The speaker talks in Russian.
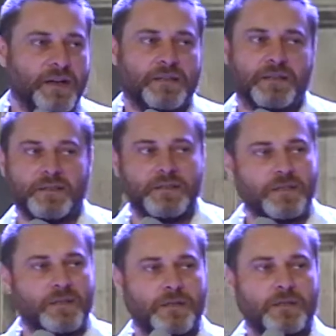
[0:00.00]
Это
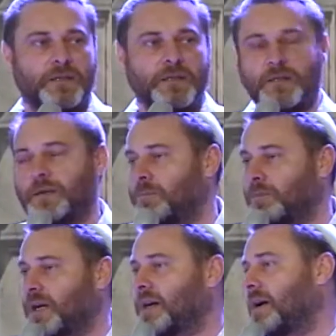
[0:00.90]
не
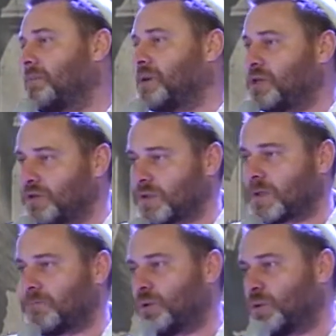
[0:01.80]
плохая
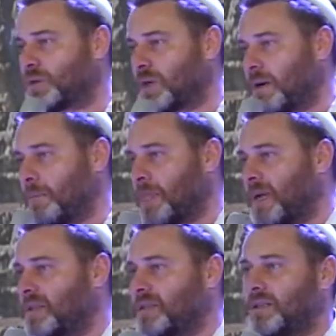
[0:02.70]
прическа по утрам,
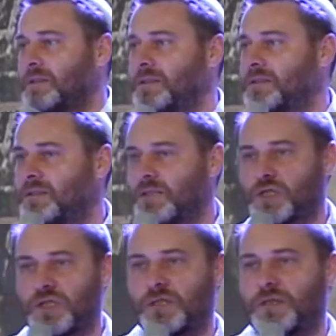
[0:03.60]
это
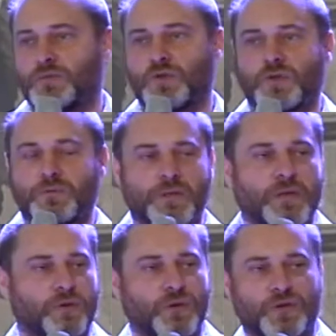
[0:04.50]
даже не может быть
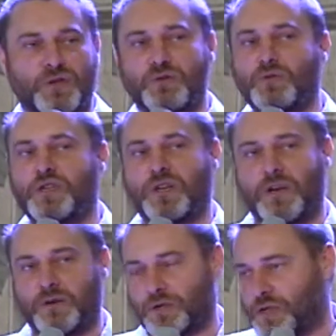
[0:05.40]
какой-то не очень
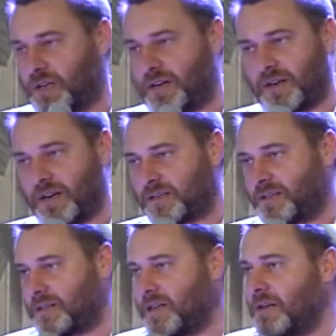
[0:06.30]
хороший
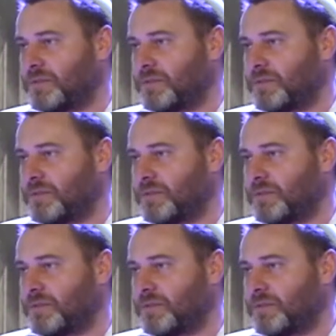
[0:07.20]
характер,